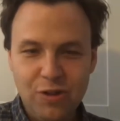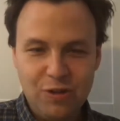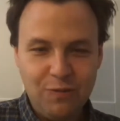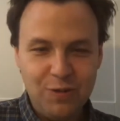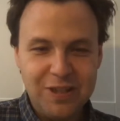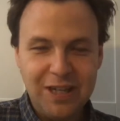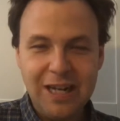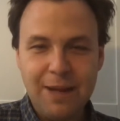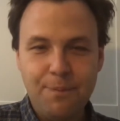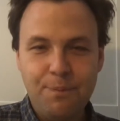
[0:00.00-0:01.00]
Je vais vous dire
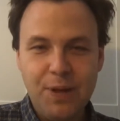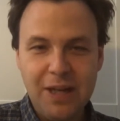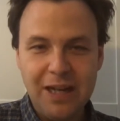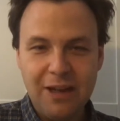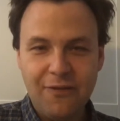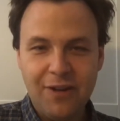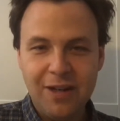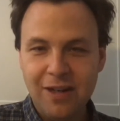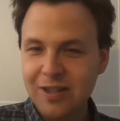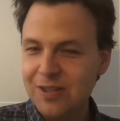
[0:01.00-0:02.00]
la pire
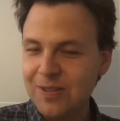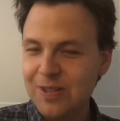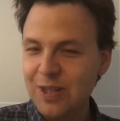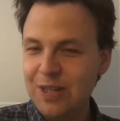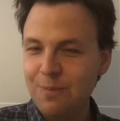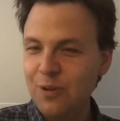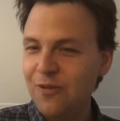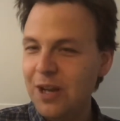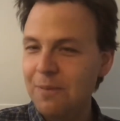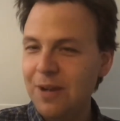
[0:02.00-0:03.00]
affaire. C'est ce qui m'a
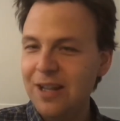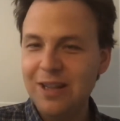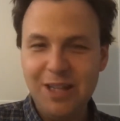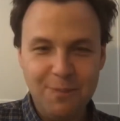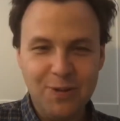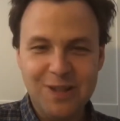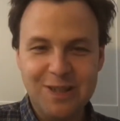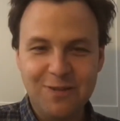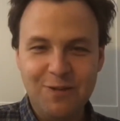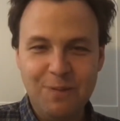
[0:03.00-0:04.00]
vraiment
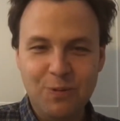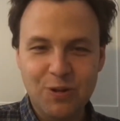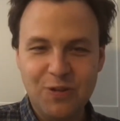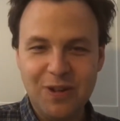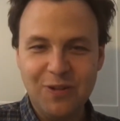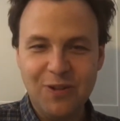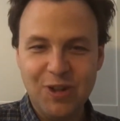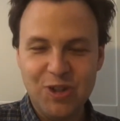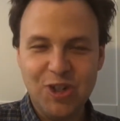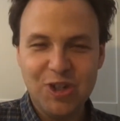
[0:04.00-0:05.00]
démotivé pour faire une
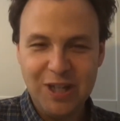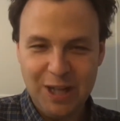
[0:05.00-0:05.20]
recherche en